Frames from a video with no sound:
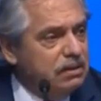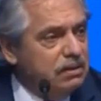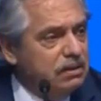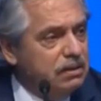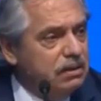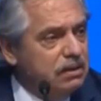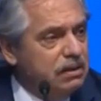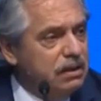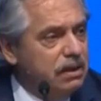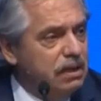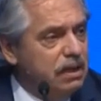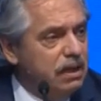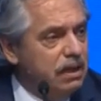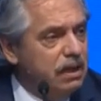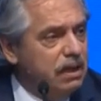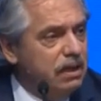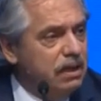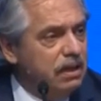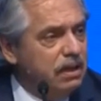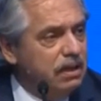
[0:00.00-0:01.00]

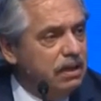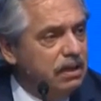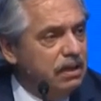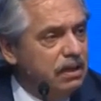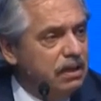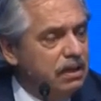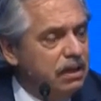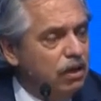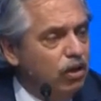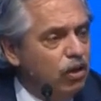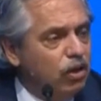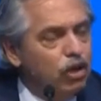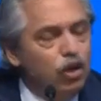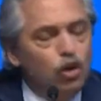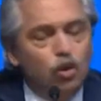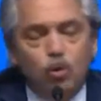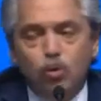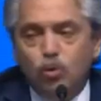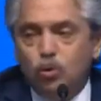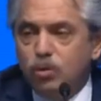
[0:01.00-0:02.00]
de lo que
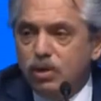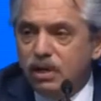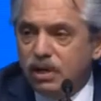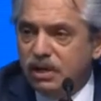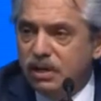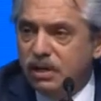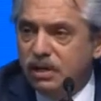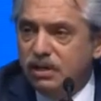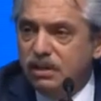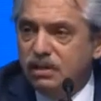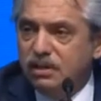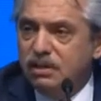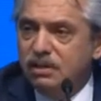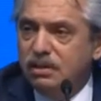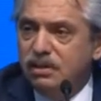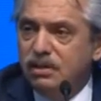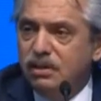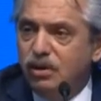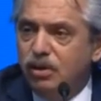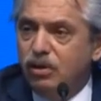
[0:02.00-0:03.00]
ocurre
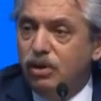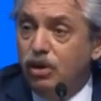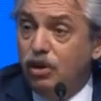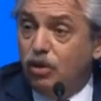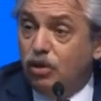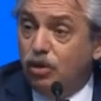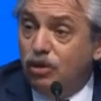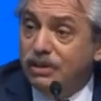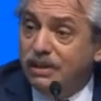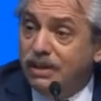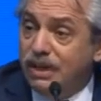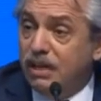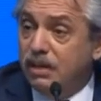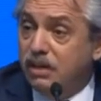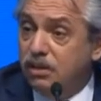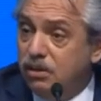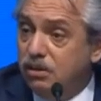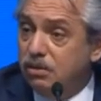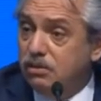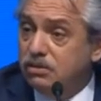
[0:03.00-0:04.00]
o de los
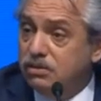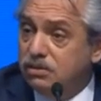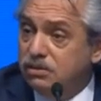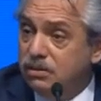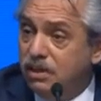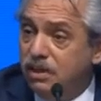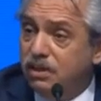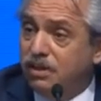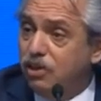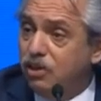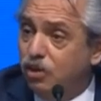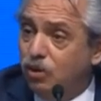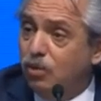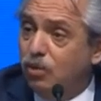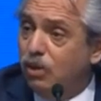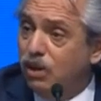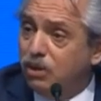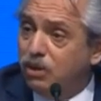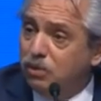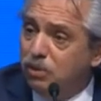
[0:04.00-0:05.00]
contagios en Río
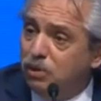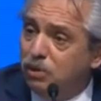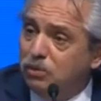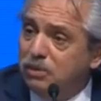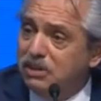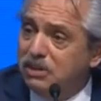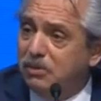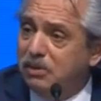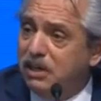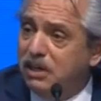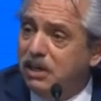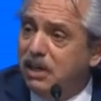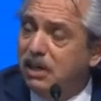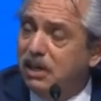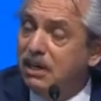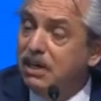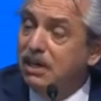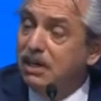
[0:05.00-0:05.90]
Cuarto o en Villa María,